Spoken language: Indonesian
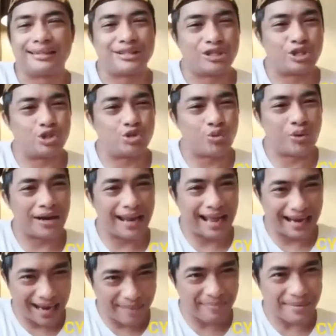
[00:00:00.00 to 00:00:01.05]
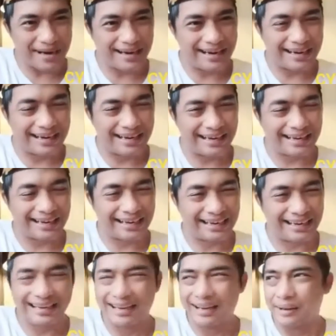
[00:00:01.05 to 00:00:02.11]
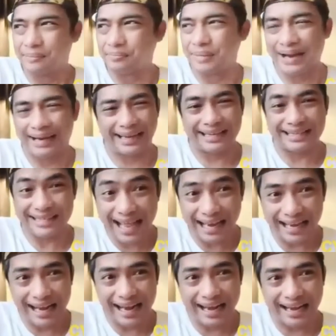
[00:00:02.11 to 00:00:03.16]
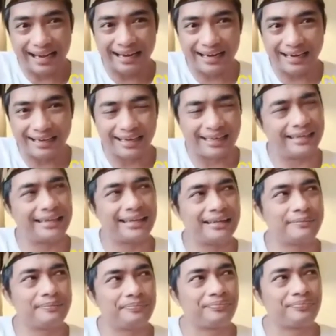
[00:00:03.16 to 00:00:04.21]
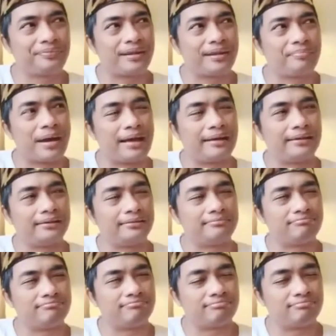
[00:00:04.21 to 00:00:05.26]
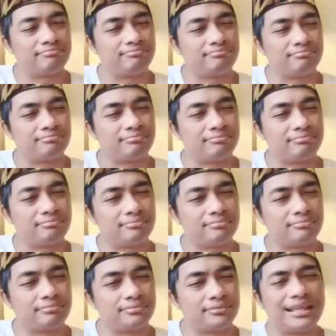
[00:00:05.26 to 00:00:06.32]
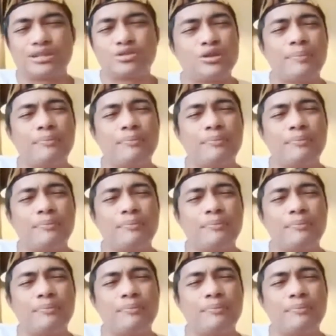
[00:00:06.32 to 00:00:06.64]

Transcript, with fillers: jual agama, pakai sara. Nah ini kan paling ya sudah